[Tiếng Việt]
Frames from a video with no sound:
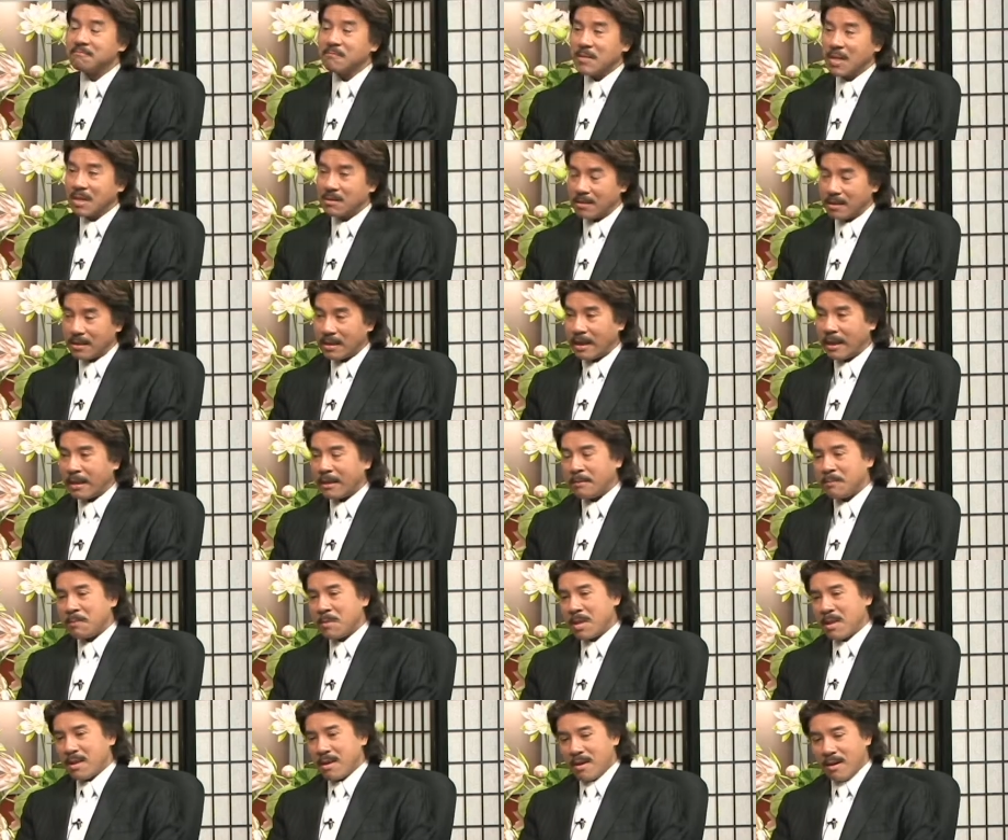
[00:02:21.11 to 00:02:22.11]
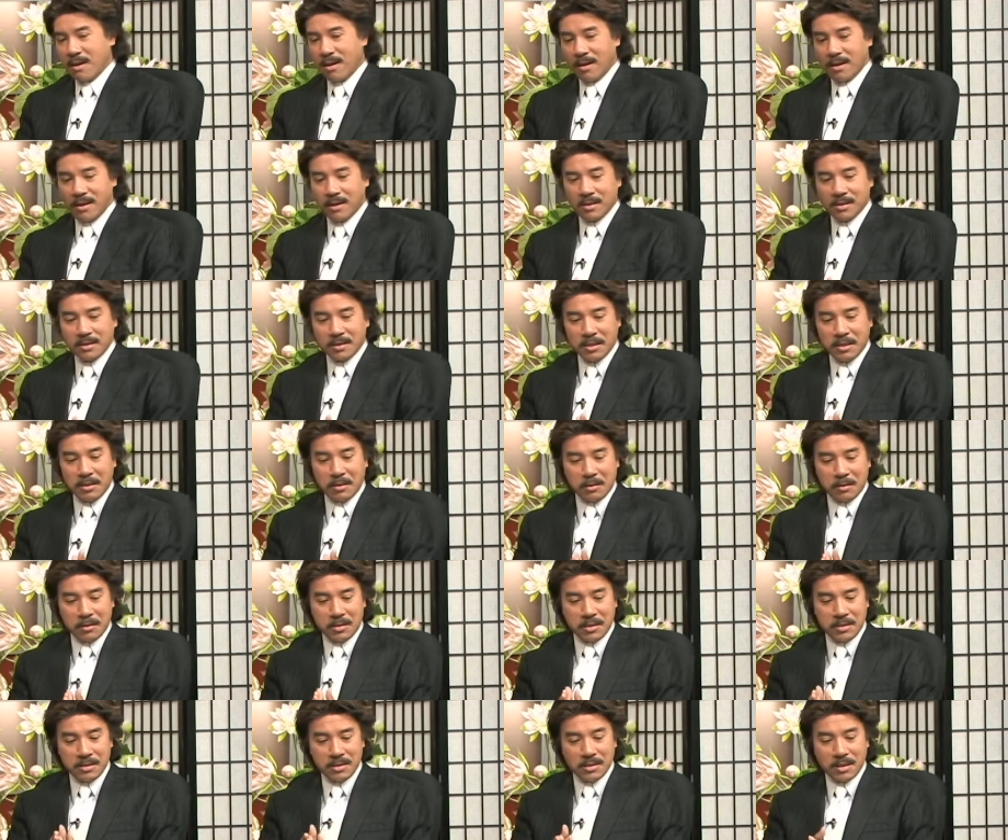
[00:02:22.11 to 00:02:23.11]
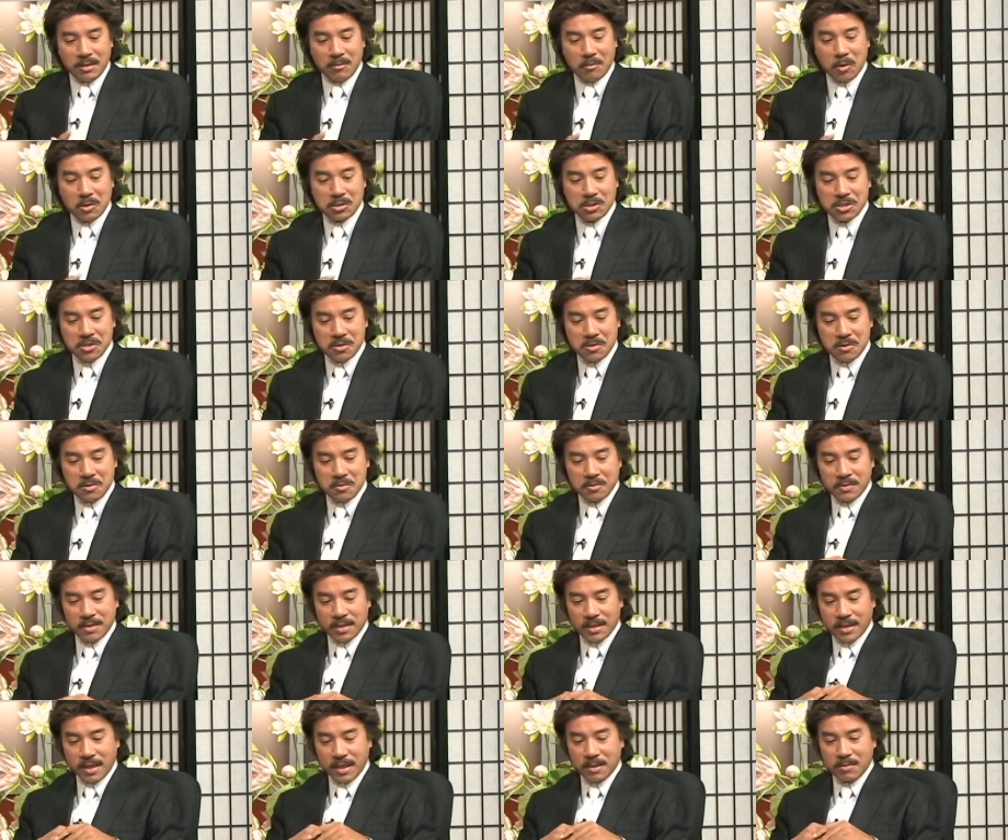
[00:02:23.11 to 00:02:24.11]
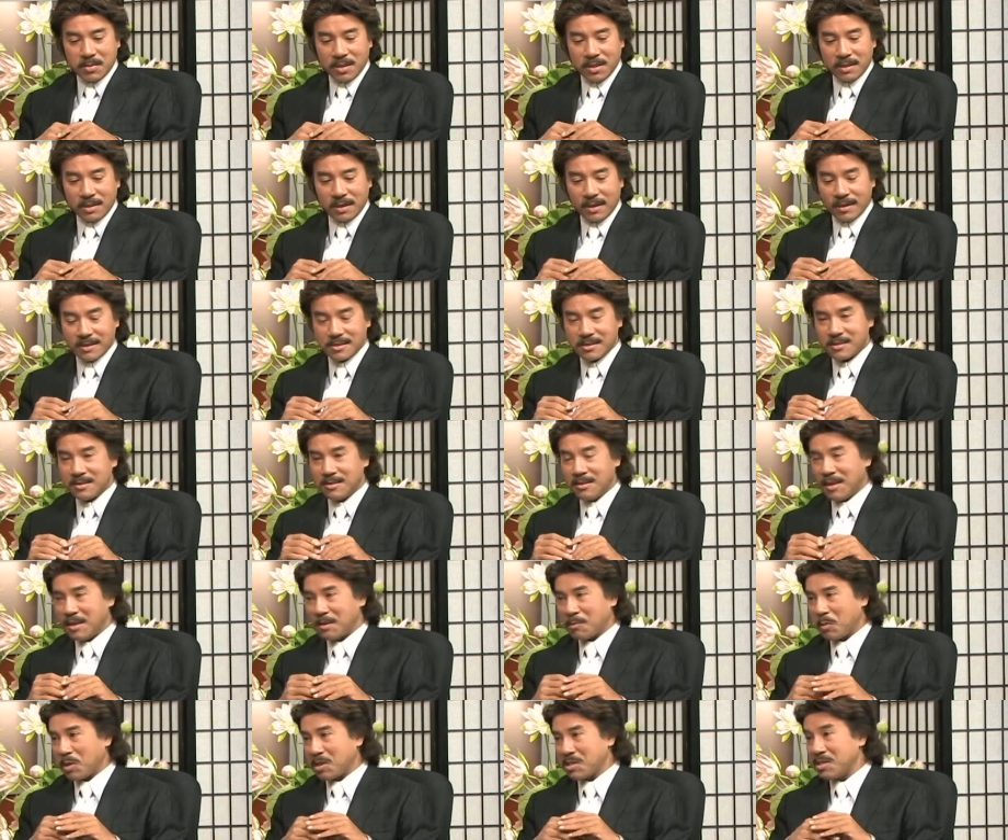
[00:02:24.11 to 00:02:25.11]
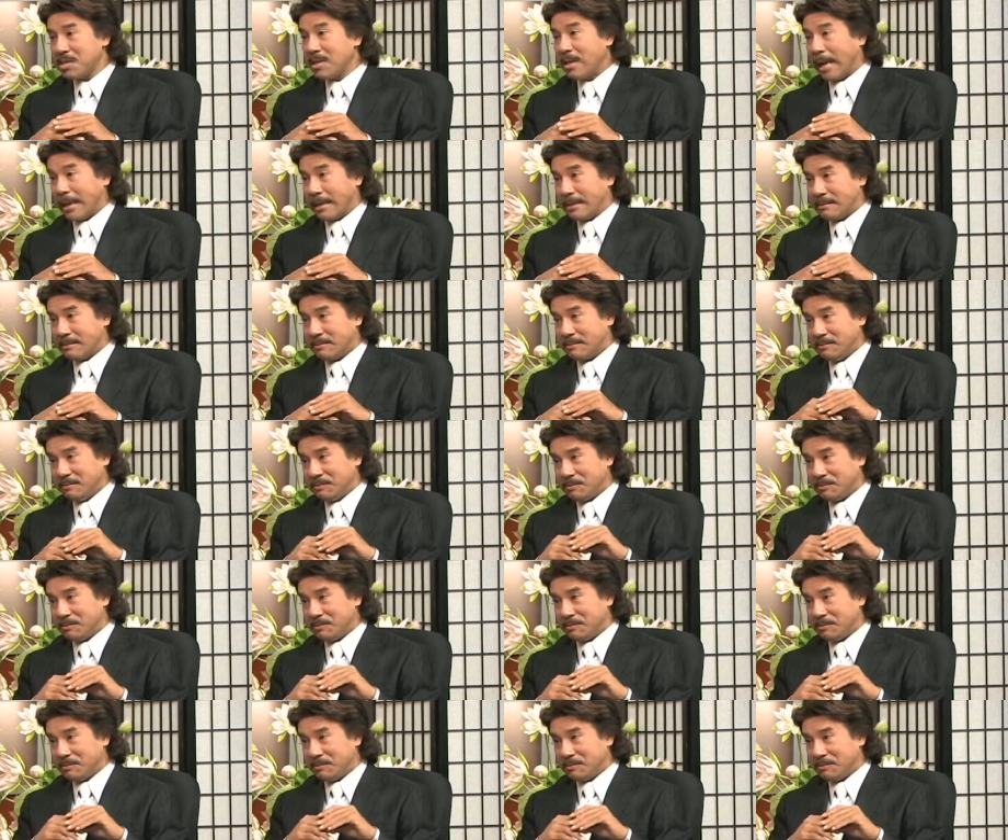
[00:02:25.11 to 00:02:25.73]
Rất là hay. Dạ. À, vâng. khi nói đến Montreal thì anh biết là xứ đó là một xứ lạnh